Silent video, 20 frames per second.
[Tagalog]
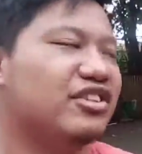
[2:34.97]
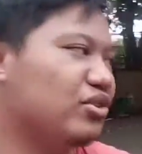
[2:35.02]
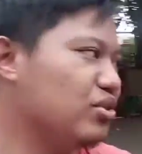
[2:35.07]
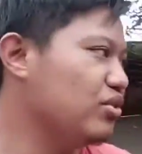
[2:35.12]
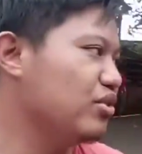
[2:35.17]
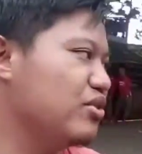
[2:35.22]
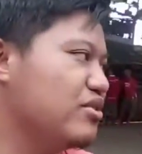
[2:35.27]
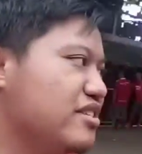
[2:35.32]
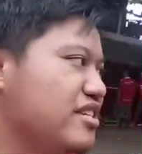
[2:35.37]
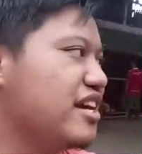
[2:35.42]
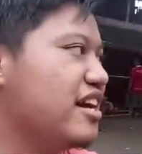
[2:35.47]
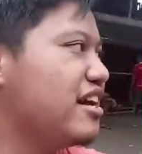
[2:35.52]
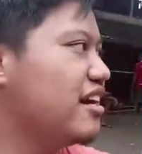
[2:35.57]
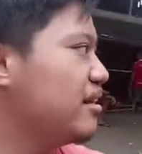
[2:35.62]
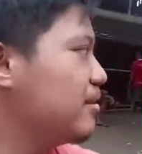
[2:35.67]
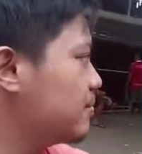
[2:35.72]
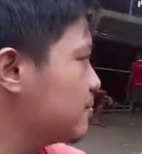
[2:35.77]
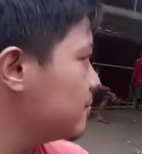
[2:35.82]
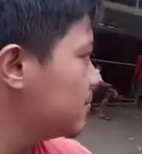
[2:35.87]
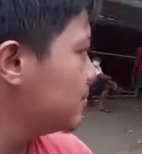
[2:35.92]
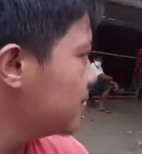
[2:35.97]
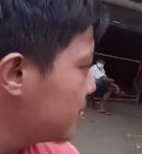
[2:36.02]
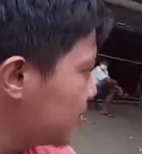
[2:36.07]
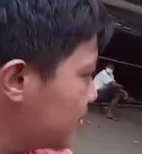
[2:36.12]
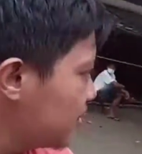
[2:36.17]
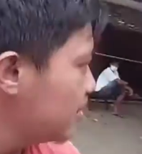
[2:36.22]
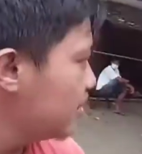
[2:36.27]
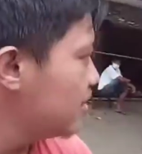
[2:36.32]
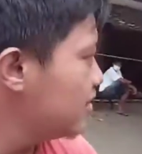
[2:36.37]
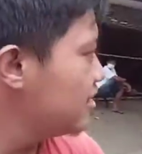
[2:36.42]
dito dun sa
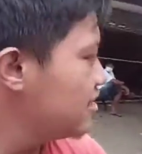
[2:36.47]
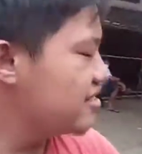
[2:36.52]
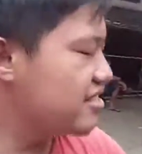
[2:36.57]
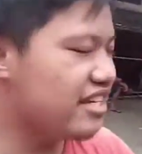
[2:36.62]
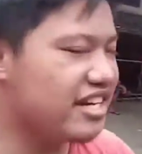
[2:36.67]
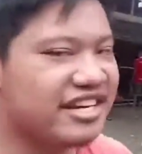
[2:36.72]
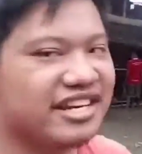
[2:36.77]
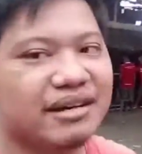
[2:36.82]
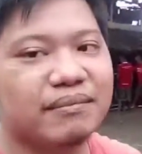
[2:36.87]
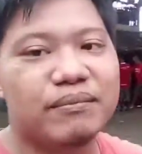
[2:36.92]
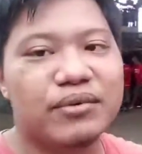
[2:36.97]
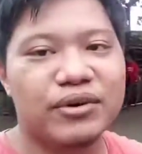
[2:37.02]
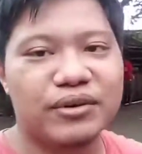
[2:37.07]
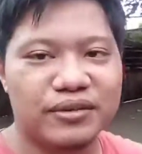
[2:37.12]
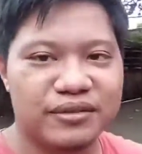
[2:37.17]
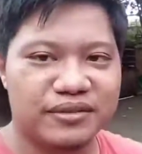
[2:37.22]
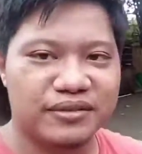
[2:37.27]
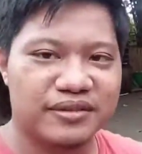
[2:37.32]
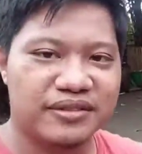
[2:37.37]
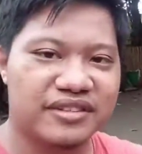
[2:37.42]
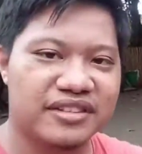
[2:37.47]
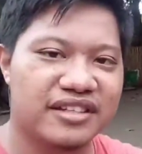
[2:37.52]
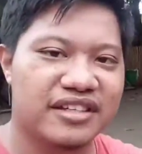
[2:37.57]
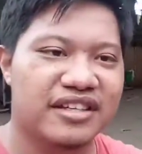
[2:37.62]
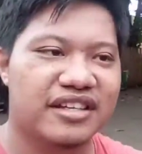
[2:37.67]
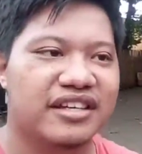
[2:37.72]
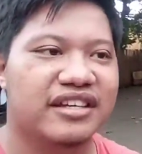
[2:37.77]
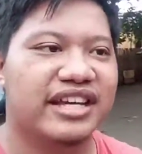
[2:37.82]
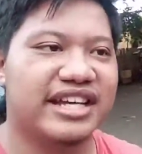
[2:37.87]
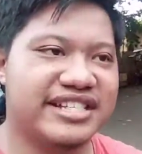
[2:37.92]
sa Linabo What?
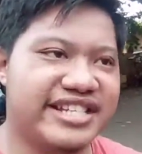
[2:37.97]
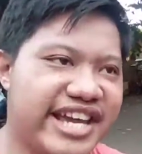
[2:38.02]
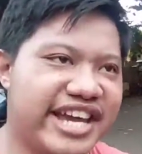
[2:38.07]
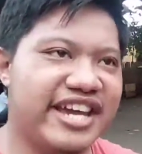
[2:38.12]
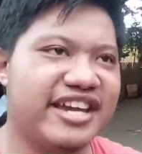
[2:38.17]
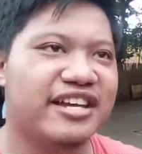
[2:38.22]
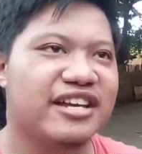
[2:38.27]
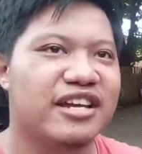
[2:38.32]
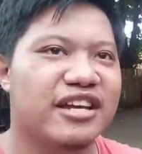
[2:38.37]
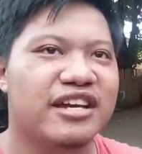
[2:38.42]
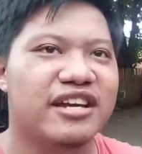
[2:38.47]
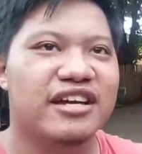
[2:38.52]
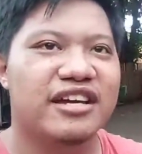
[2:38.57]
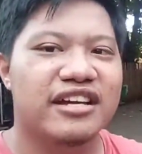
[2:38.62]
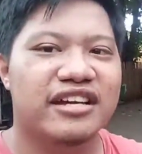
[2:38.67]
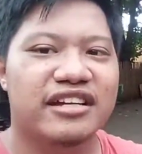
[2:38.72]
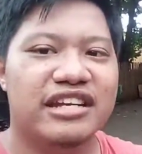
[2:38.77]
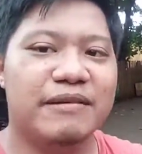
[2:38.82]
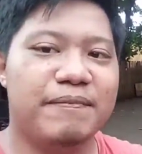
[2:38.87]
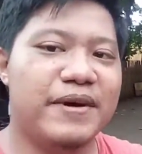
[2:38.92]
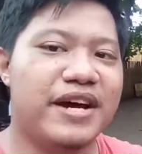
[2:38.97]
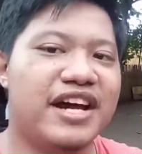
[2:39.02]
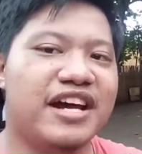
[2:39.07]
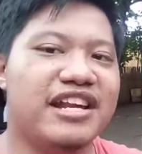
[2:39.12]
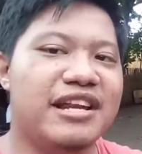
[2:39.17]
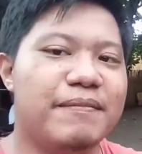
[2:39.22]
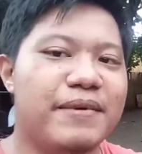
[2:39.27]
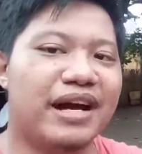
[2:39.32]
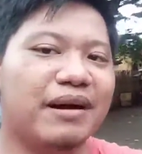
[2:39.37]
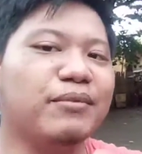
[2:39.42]
kasi napaka
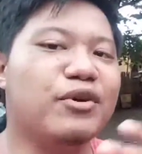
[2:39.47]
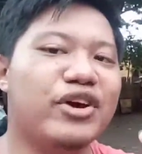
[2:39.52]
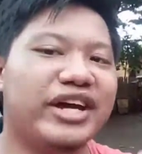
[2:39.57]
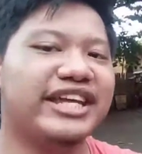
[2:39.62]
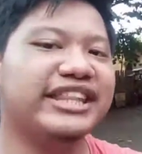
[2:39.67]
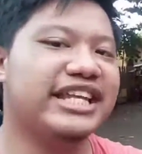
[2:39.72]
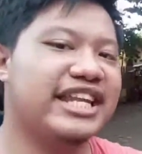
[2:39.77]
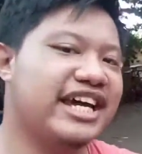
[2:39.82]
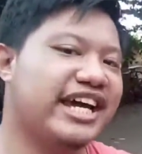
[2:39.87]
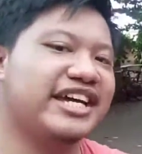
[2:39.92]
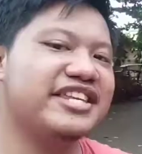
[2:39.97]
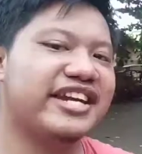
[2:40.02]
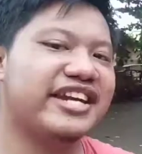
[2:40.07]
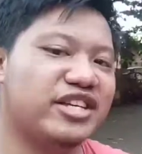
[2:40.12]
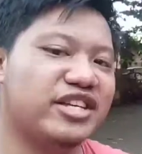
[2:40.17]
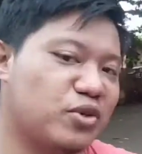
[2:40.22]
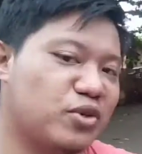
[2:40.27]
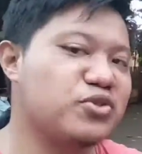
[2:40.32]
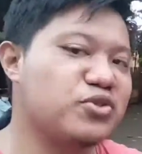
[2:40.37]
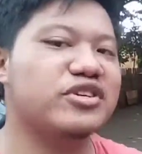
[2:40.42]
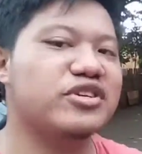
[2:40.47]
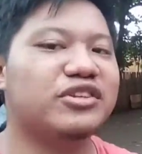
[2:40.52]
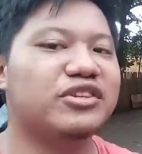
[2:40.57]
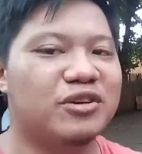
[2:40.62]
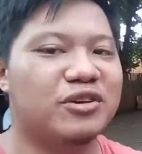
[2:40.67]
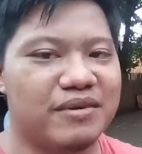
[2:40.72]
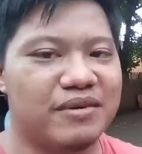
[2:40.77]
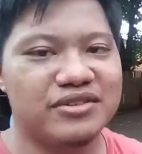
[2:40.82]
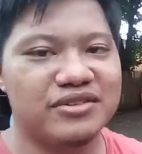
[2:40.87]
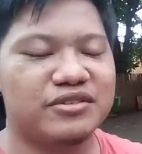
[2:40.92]
napaka broken talaga niya guys gusto niya
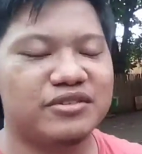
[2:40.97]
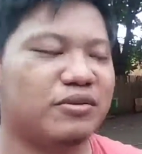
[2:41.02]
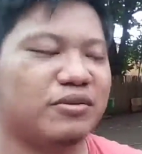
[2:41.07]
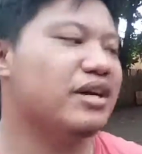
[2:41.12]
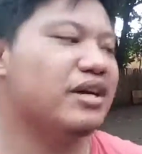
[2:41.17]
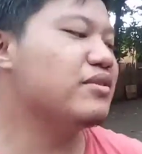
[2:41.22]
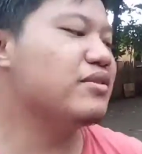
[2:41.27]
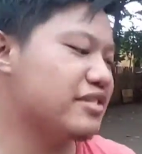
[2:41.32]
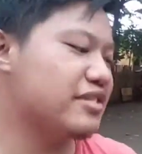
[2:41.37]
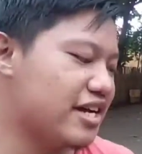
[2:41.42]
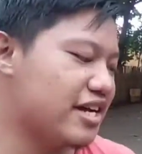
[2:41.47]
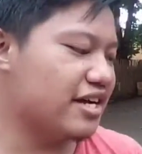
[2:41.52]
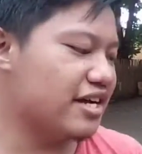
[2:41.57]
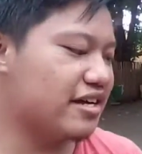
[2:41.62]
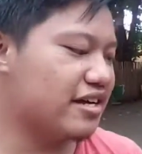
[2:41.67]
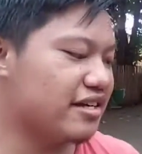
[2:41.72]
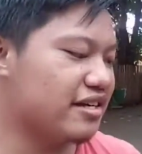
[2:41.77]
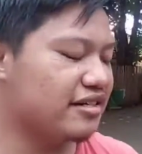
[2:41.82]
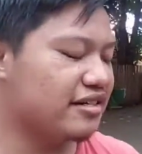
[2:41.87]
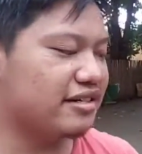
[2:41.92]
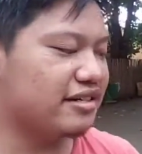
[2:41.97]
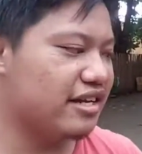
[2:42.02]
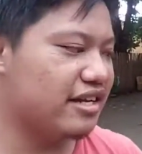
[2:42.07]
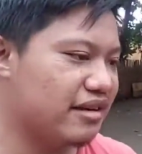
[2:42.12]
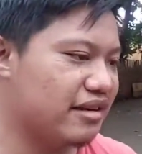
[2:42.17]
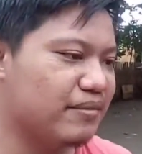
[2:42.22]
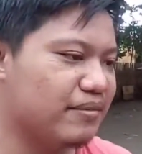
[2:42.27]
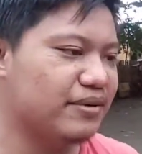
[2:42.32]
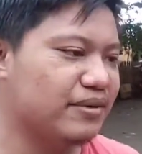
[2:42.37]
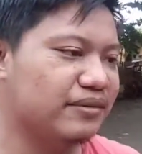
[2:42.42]
tulungan tumalon sa
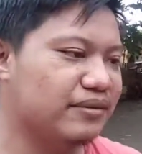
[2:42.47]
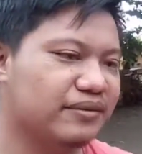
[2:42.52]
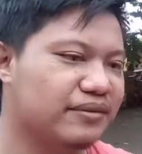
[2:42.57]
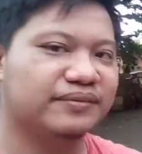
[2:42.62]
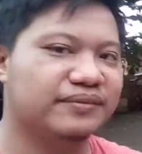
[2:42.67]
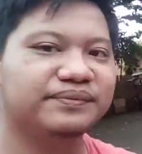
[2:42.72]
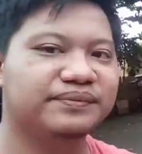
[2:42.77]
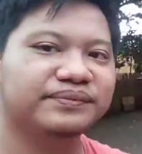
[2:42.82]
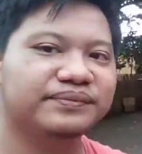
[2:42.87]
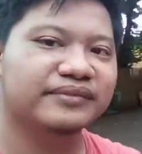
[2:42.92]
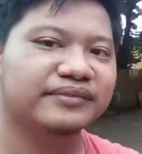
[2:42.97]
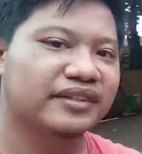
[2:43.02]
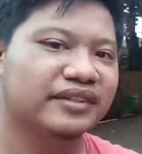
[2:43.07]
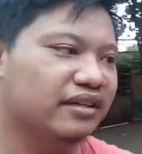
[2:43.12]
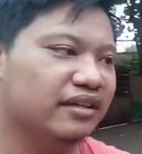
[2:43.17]
Linabo oh, no.